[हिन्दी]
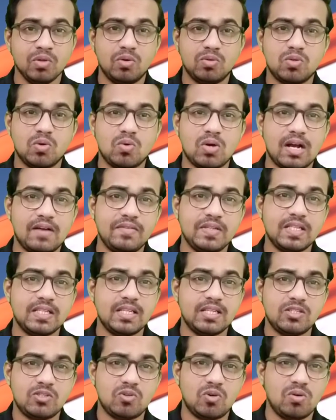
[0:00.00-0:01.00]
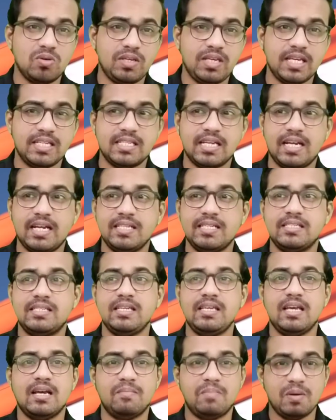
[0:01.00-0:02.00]
उसको काफ़ी ज़्यादा स्ट्रॉन्ग किया जा रहा है
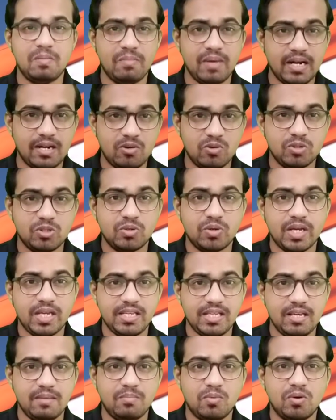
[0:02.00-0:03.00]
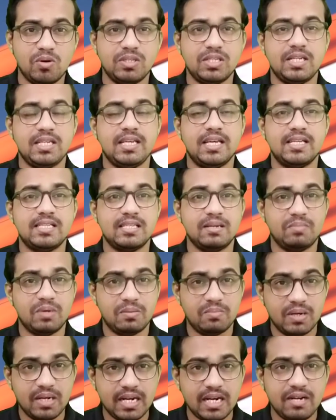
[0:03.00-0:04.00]
जैसे कि यहाँ पर मेट्रो जो है ये पहुँच रही है
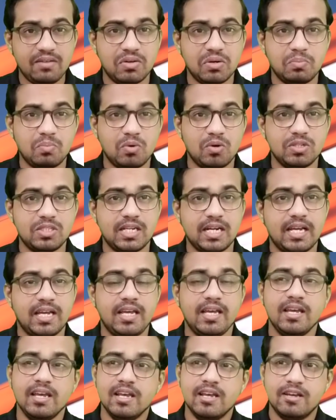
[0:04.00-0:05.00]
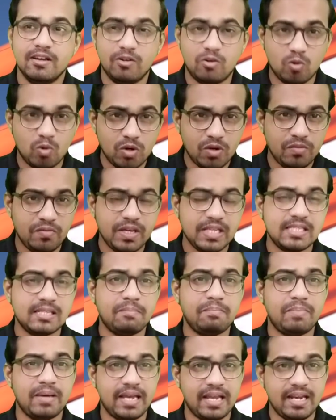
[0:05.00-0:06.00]
सबर्बन नेटवर्क पहुँच रहा है रोडवे
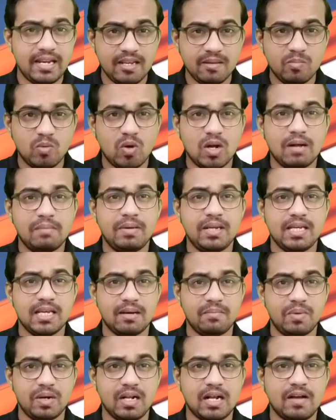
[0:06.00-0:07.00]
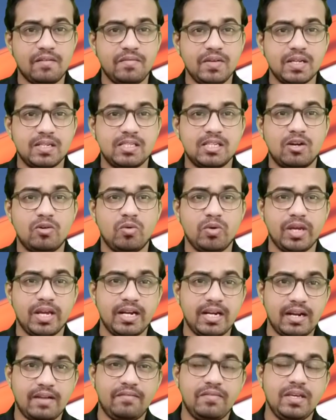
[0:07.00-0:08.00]
सब पहले के मुकाबले यहाँ पर काफ़ी अच्छा हो गया
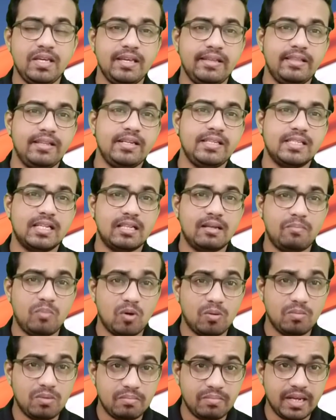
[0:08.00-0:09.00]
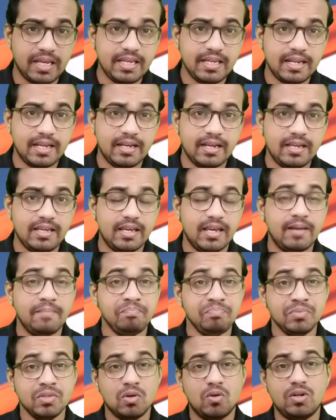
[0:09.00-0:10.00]
है ट्रैफिक की इतनी इतनी ज़्यादा प्रॉब्लम नहीं रह गई है
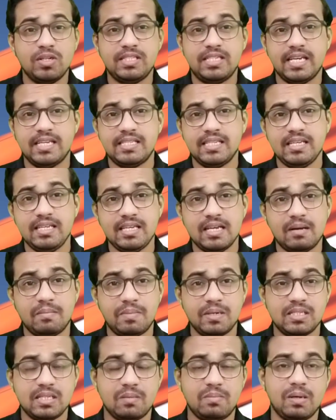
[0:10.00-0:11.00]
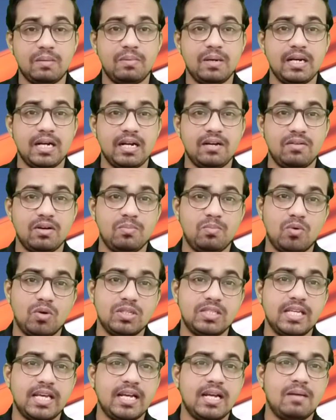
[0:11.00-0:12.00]
और जैसे ही यहाँ पर सबर्बन नेटवर्क
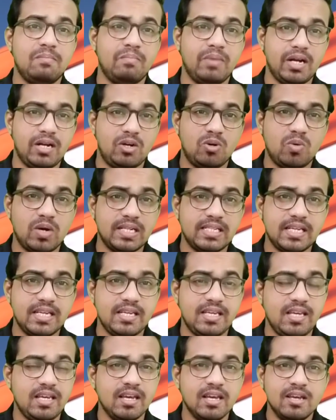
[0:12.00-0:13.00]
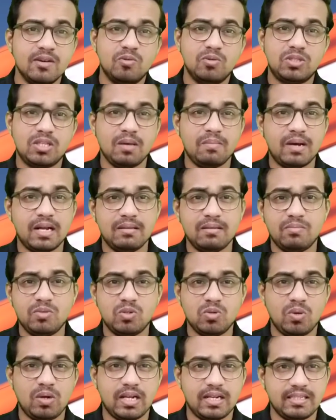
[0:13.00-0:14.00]
पहुँच जाएगा मेट्रो आ जाएगी उसके बाद में
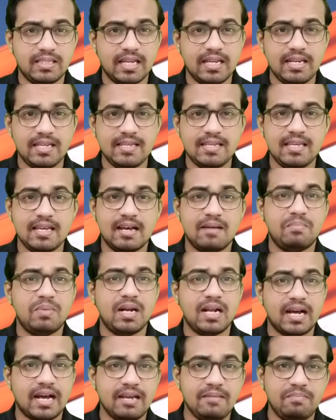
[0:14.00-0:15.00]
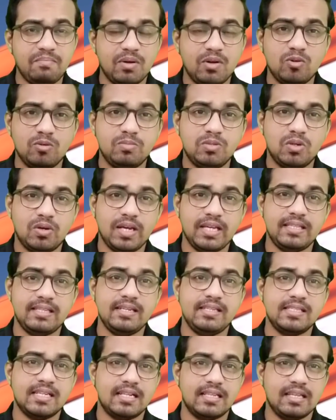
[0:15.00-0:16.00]
मुझको लगता नहीं कि यहाँ पर हाइपर लूप जो है
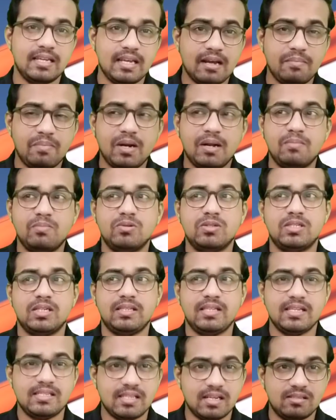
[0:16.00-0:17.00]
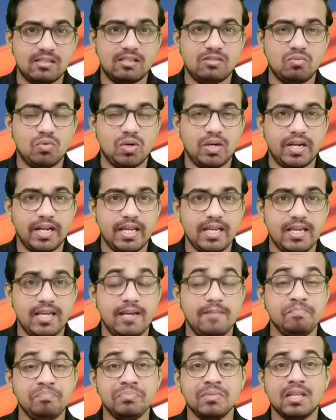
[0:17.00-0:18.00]
इतनी ज़्यादा यहाँ पर आप बोल सकते हैं सक्सेसफुल
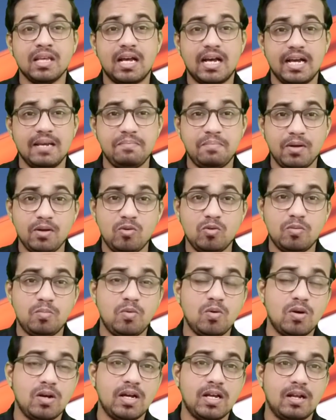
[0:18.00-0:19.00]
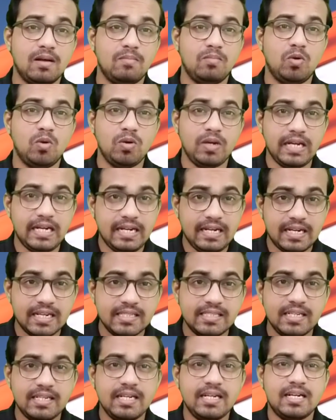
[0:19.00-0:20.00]
रहेगी हाइपर लूप को अगर हम लोग
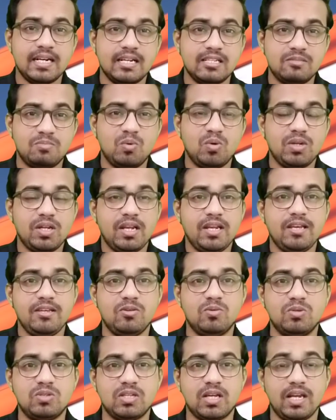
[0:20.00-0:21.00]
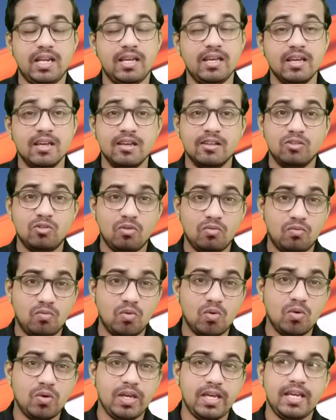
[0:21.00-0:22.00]
इंटरसिटी ट्रांसपोर्ट के लिए यूज़ करें तो
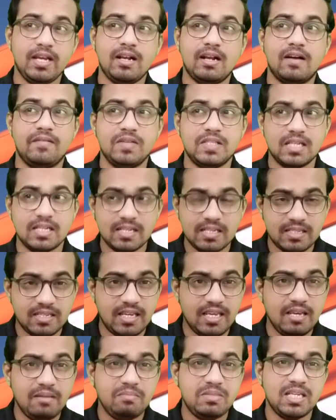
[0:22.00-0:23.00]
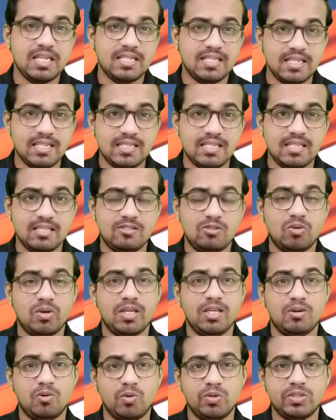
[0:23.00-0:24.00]
वो एक काफ़ी ज़्यादा गेम चेंजिंग चीज़ जो
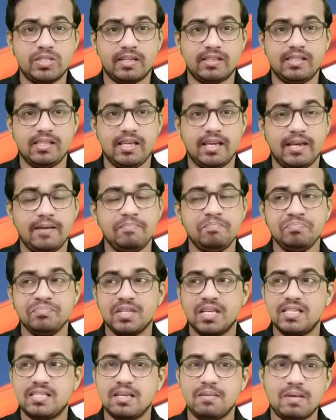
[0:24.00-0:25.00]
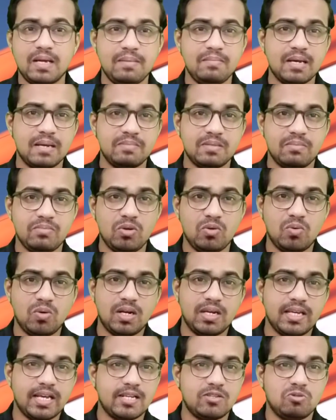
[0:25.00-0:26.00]
है ये हो सकती है इसके बारे में आप सभी लोगों
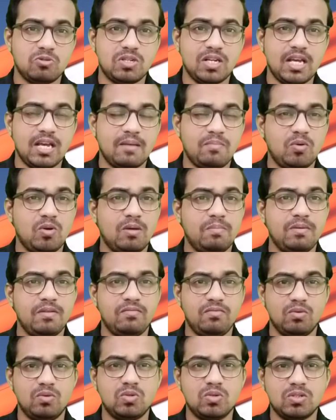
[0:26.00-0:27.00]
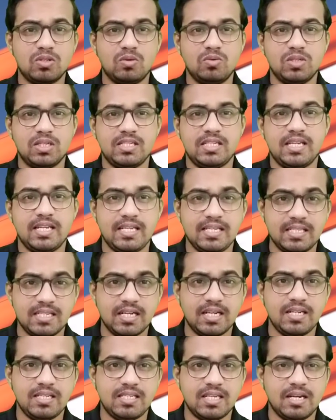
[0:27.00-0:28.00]
का क्या सोचना है आप लोग अपने व्यूज़ को ज़रूर से शेयर
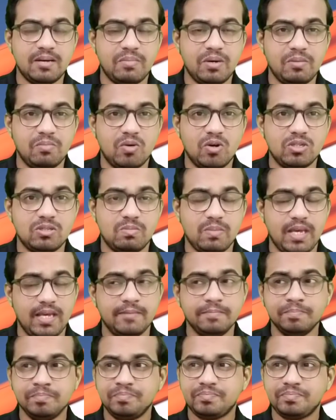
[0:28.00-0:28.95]
कीजिएगा नीचे कमेंट बॉक्स में